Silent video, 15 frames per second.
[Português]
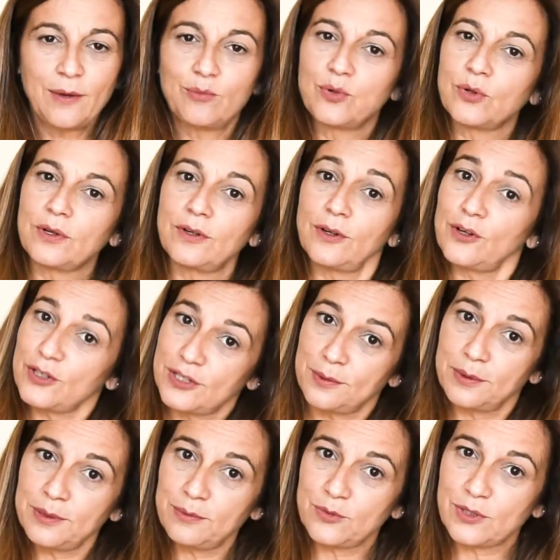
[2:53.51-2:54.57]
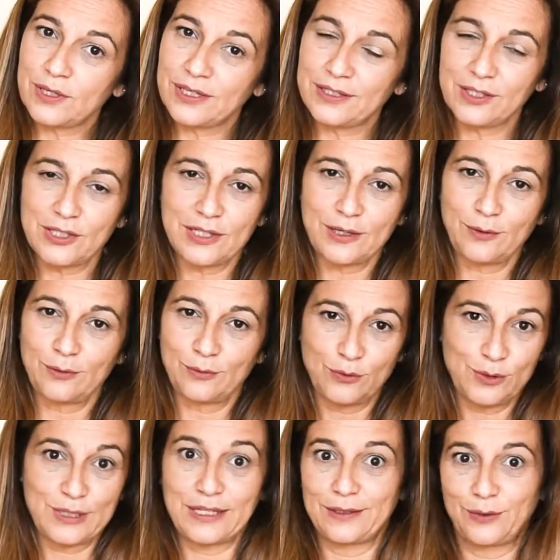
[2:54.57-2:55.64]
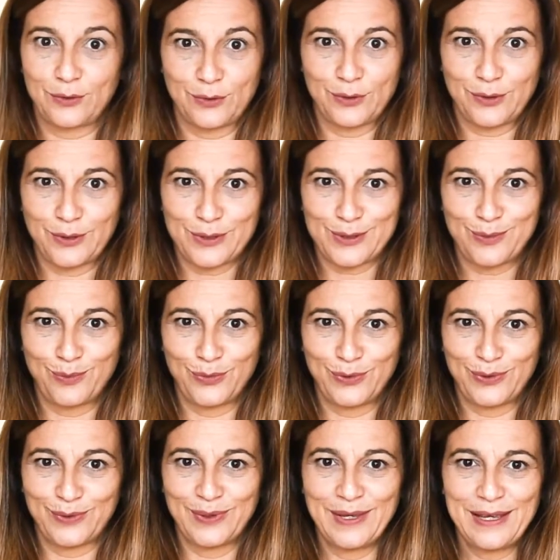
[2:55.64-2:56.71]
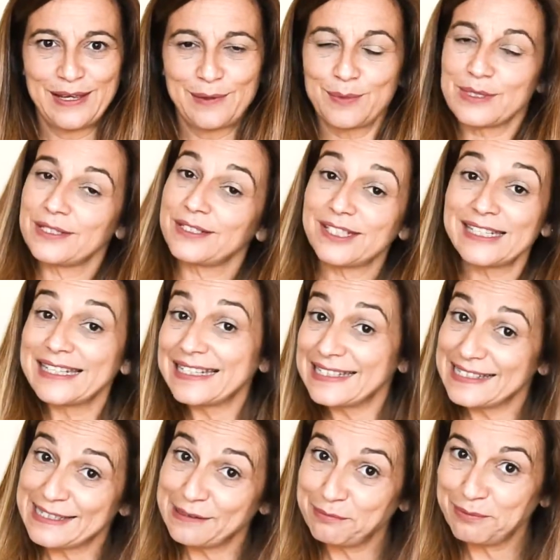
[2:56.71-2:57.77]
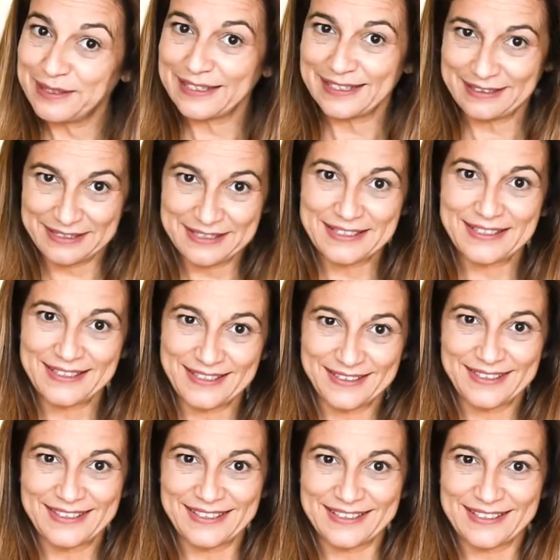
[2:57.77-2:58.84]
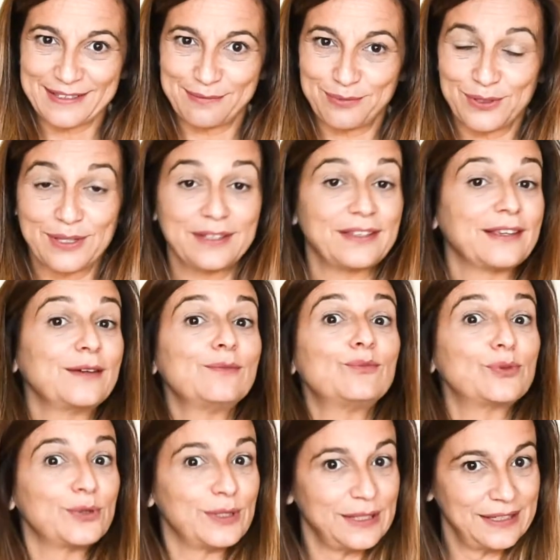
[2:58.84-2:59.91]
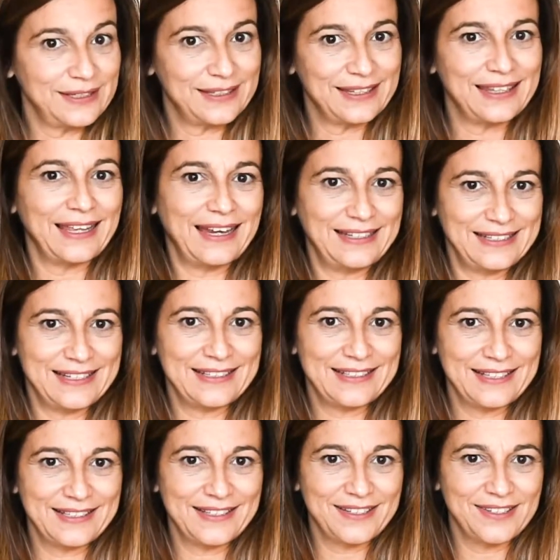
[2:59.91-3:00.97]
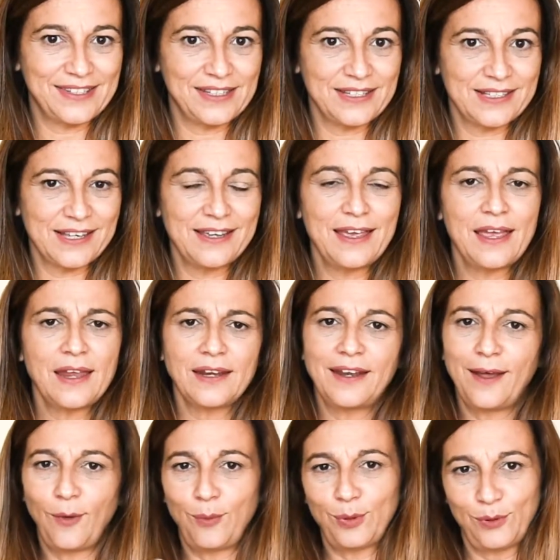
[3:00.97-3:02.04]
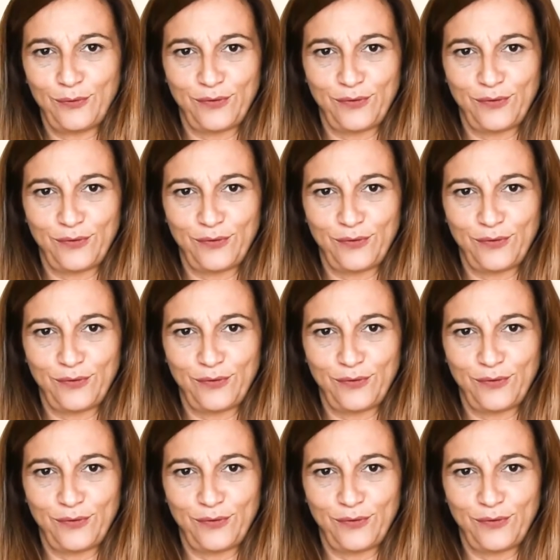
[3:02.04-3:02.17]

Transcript: porque nós sabemos que eles são o centro do nosso mundo, mas eles nem sempre têm essa certeza. Portanto, é importante dar-lhes essa certeza, não não pelo